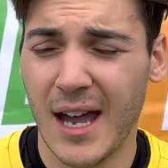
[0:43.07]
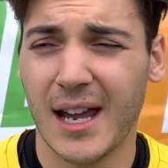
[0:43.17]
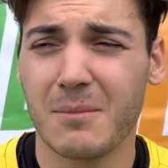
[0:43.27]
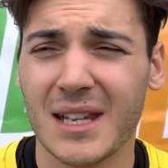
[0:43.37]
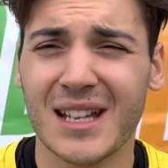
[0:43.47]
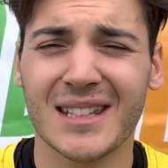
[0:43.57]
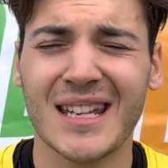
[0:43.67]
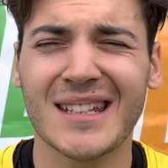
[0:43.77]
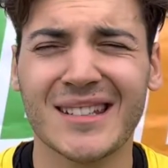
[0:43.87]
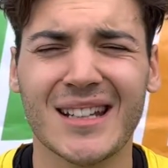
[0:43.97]
È cambiata la
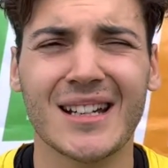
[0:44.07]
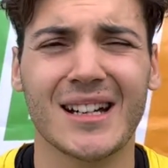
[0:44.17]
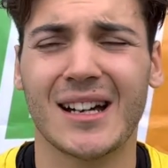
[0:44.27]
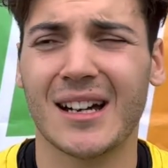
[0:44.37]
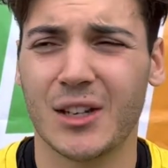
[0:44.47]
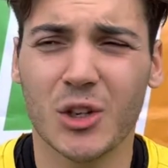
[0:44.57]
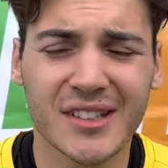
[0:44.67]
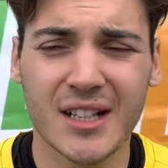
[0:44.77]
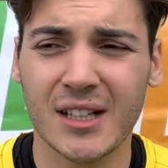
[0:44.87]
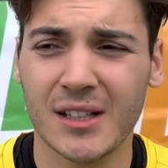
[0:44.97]
testa
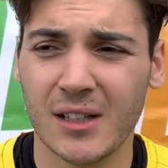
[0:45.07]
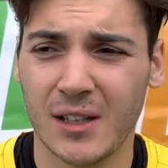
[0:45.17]
nostra,